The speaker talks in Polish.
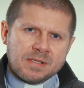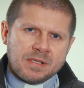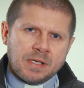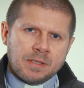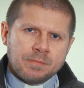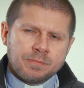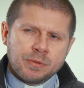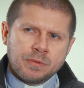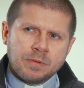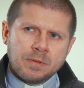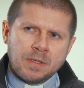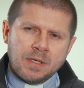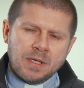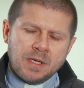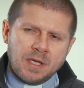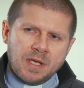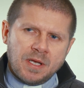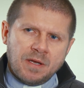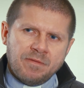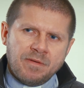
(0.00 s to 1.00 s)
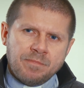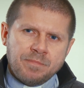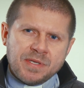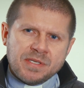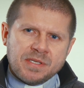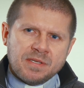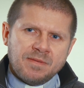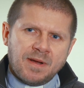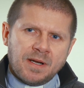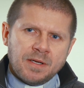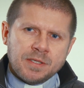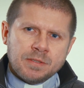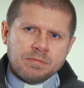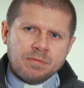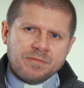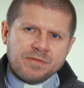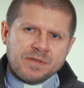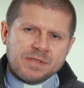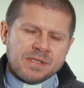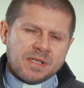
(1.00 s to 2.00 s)
sklepu
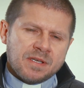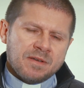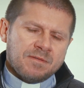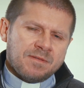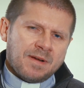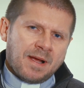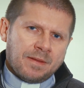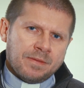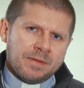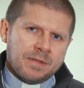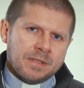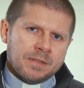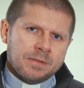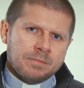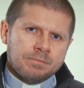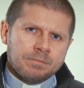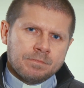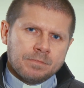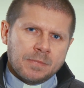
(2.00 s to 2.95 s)
wypisywaliśmy wszystkie wady,